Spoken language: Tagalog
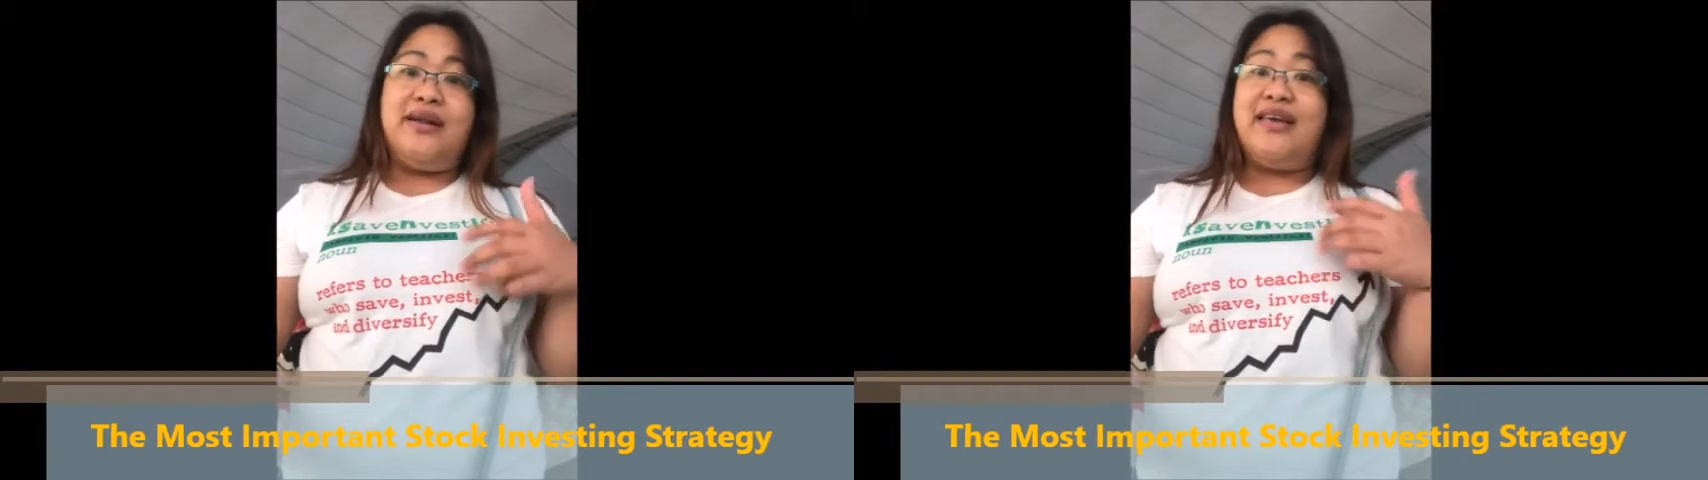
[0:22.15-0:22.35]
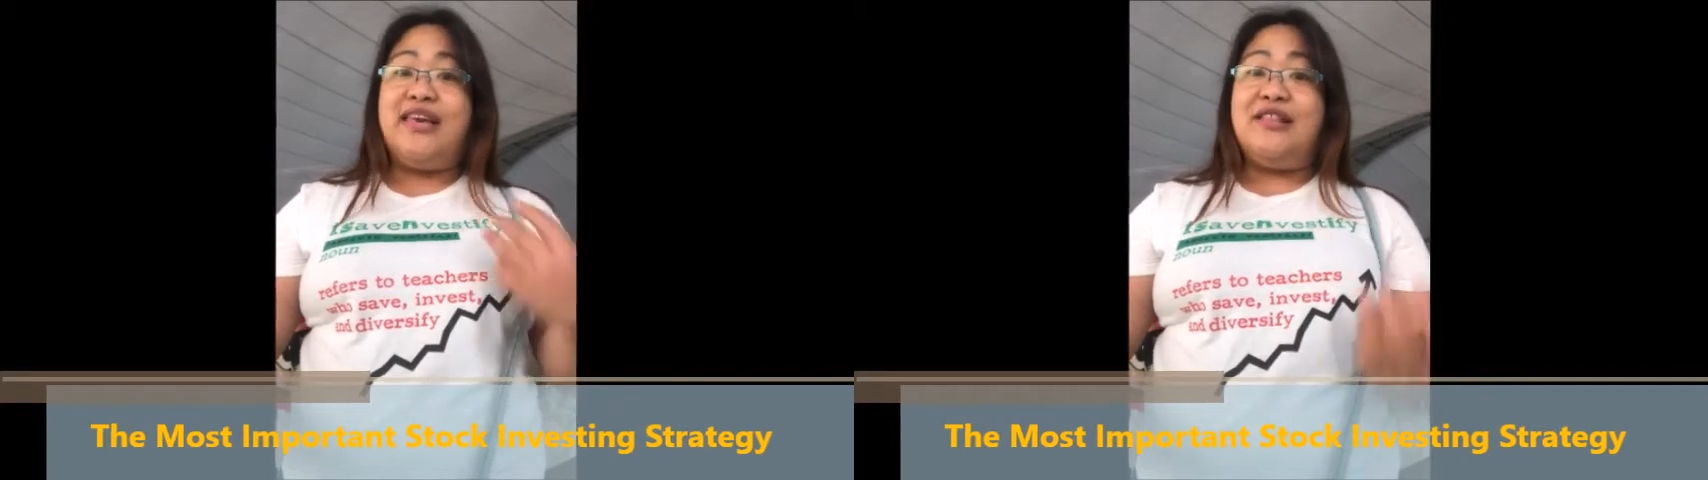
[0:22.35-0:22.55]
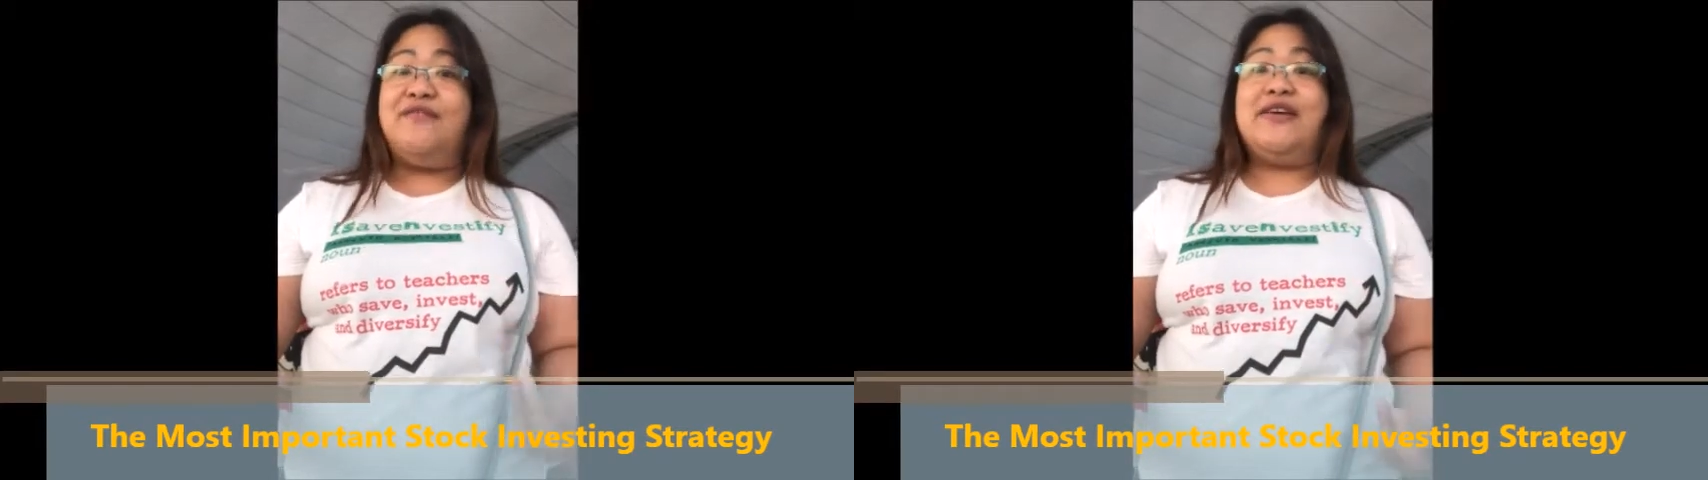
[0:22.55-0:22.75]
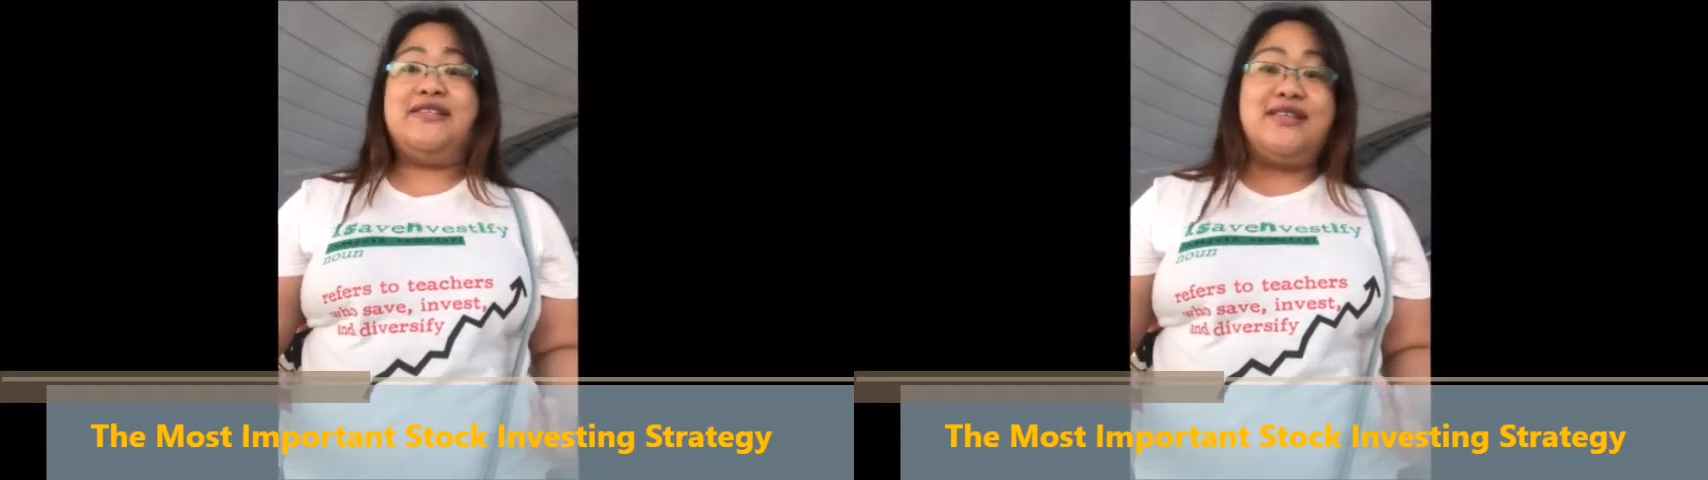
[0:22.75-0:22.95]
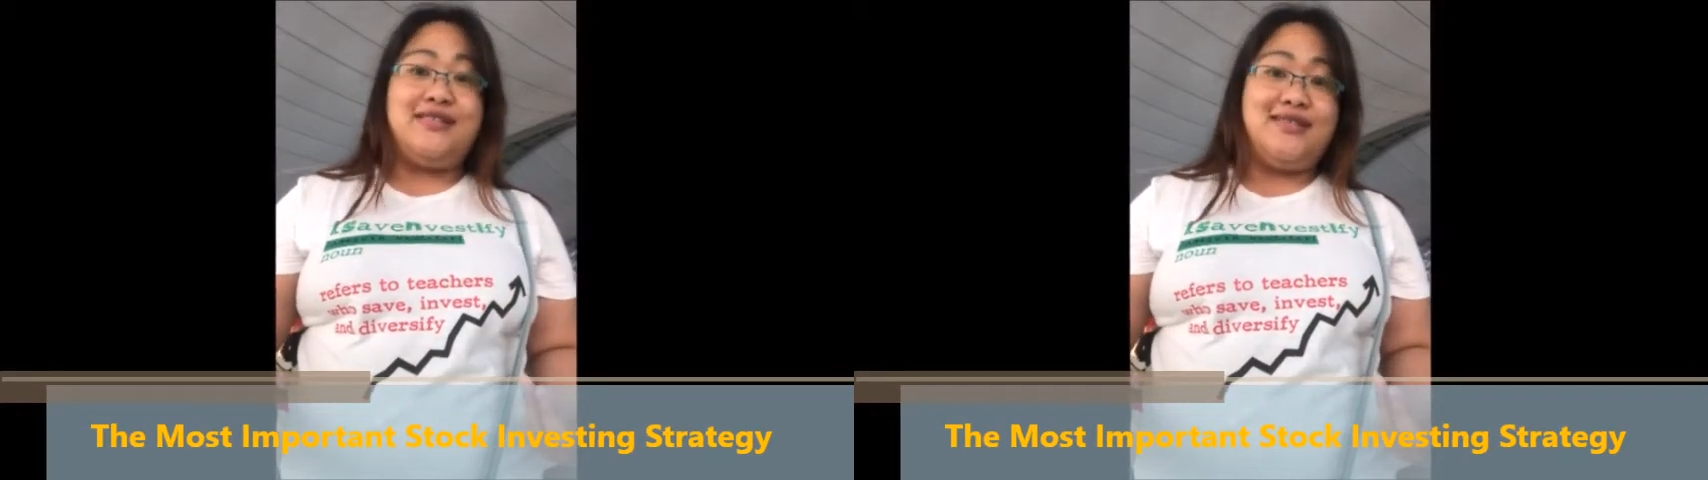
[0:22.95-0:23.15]
nag
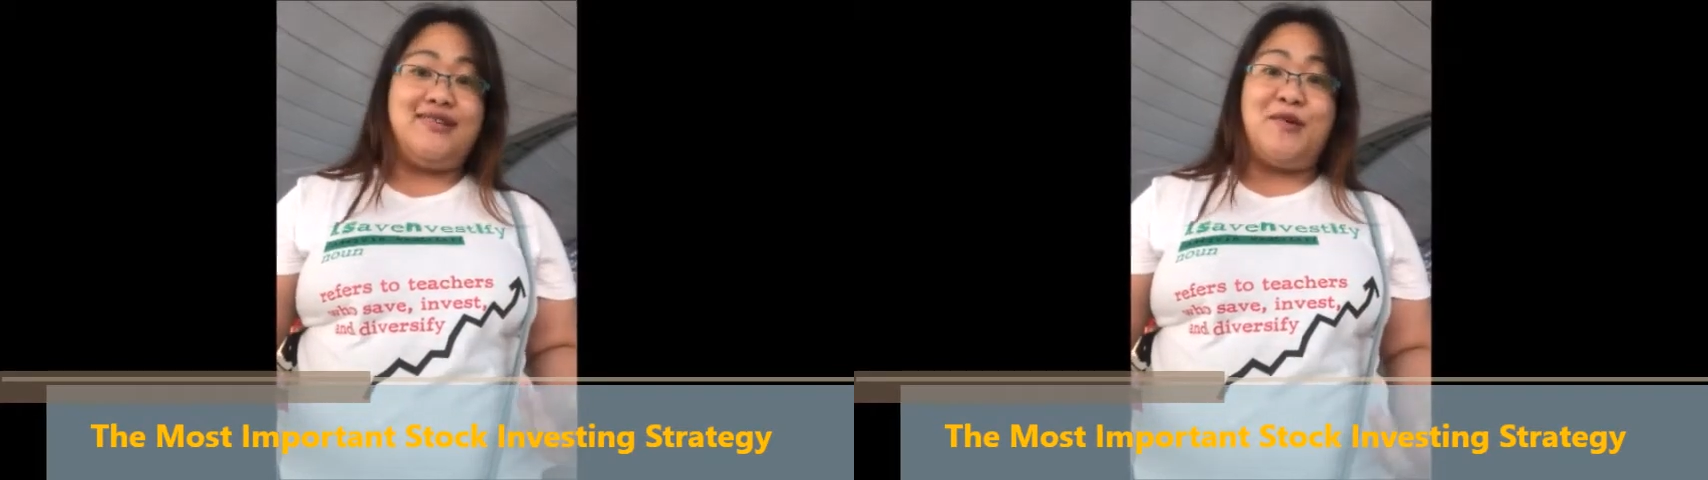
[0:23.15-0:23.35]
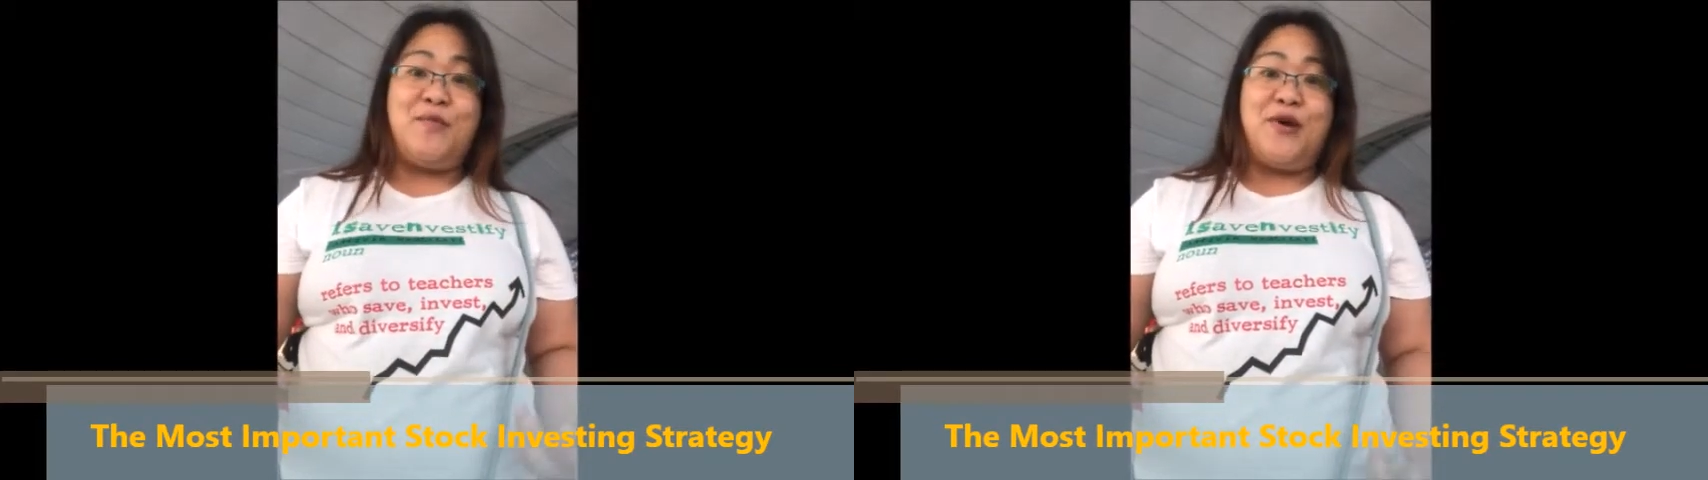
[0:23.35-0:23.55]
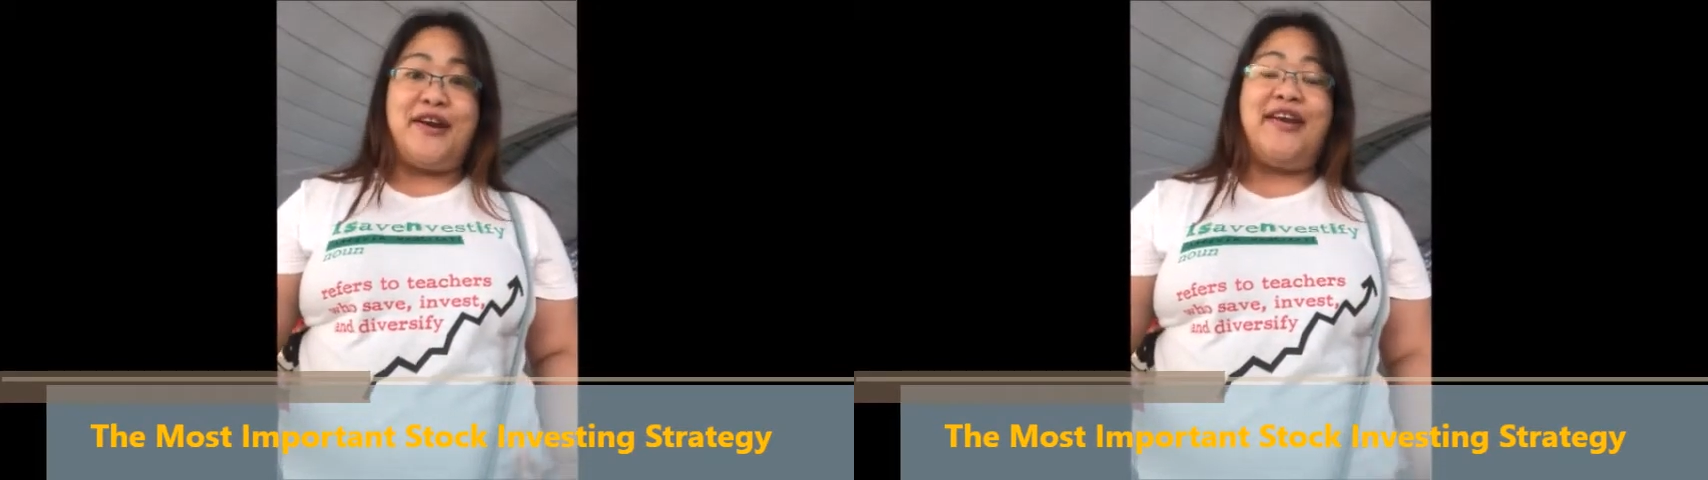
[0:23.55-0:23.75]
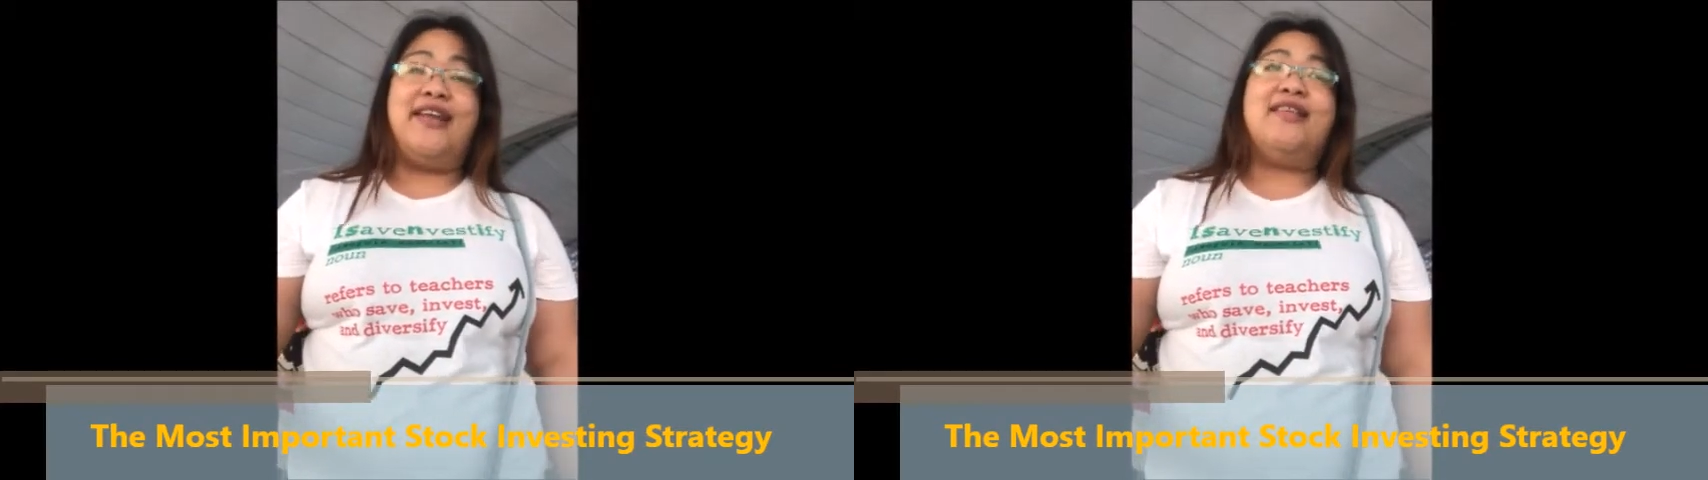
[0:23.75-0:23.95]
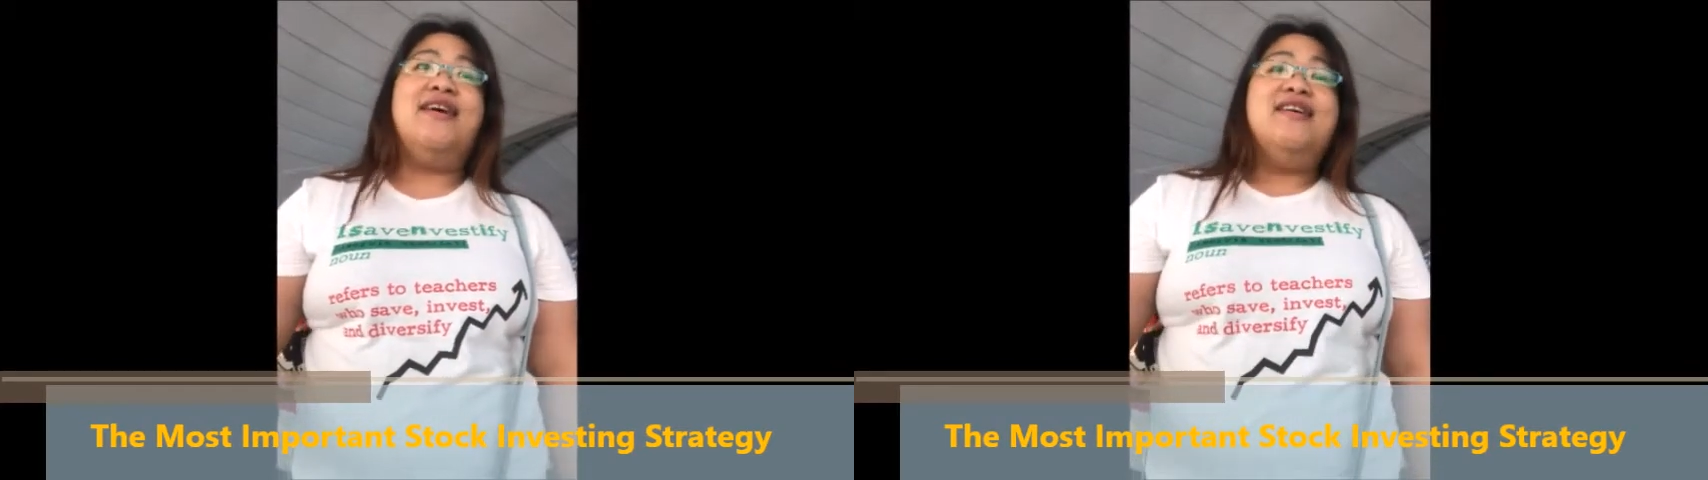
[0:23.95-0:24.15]
invest ka sa stock
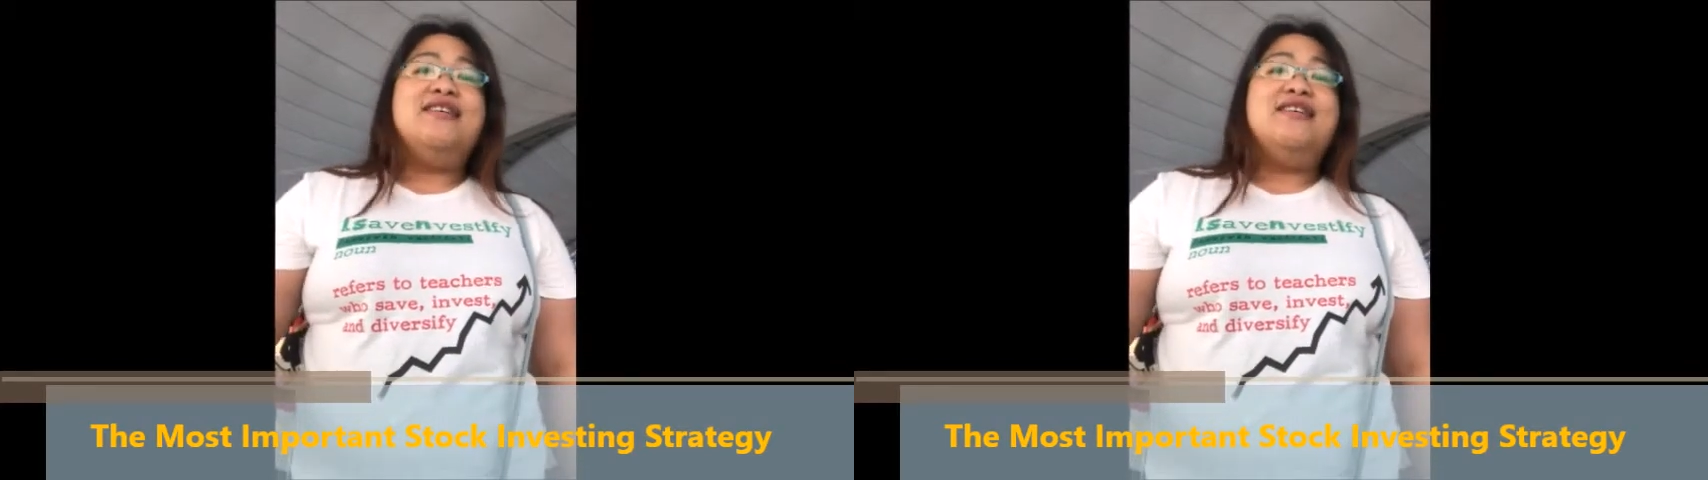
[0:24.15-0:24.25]
market.